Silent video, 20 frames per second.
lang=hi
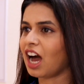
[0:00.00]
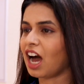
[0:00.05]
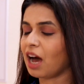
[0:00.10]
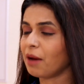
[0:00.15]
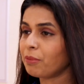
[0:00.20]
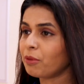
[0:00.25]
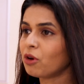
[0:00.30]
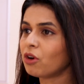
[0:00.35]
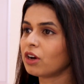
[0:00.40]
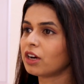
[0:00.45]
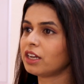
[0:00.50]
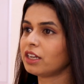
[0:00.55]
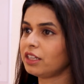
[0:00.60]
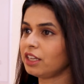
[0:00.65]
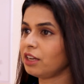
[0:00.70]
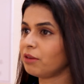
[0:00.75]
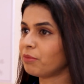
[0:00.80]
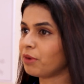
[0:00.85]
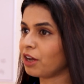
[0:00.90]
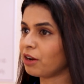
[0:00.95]
आपको अगर
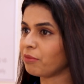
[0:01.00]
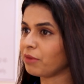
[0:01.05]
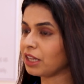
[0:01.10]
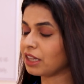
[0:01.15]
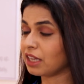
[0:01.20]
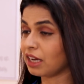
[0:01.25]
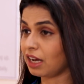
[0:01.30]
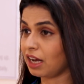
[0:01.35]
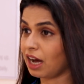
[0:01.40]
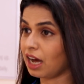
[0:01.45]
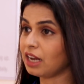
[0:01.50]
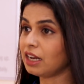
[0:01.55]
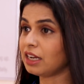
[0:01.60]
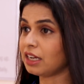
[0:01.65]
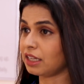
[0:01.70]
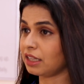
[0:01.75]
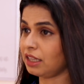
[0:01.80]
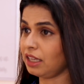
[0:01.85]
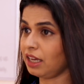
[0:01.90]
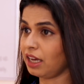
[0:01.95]
दिन भर में थकान
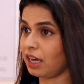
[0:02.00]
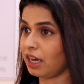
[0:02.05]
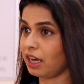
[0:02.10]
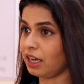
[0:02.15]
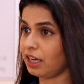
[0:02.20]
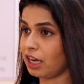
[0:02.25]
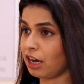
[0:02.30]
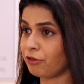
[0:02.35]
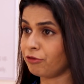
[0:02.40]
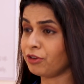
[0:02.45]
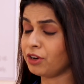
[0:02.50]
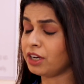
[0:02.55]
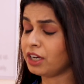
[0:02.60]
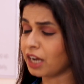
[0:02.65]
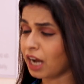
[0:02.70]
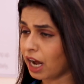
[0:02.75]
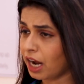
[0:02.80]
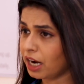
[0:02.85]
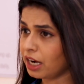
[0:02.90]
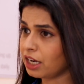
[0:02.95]
लगती है या फिर
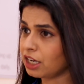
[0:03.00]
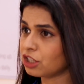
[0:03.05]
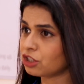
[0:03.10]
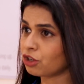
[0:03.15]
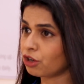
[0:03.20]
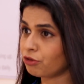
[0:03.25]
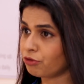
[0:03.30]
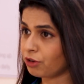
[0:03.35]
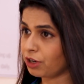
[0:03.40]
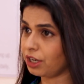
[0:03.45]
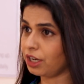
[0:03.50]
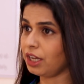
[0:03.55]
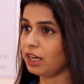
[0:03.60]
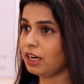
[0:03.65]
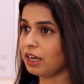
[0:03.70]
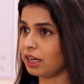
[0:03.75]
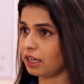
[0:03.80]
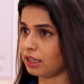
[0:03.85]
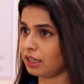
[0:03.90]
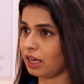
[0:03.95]
टायर्डनेस और
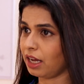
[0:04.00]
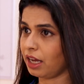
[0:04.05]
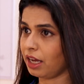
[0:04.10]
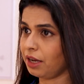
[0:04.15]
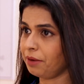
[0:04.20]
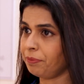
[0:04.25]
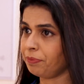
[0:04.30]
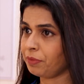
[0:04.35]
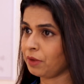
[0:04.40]
फटीक लगता है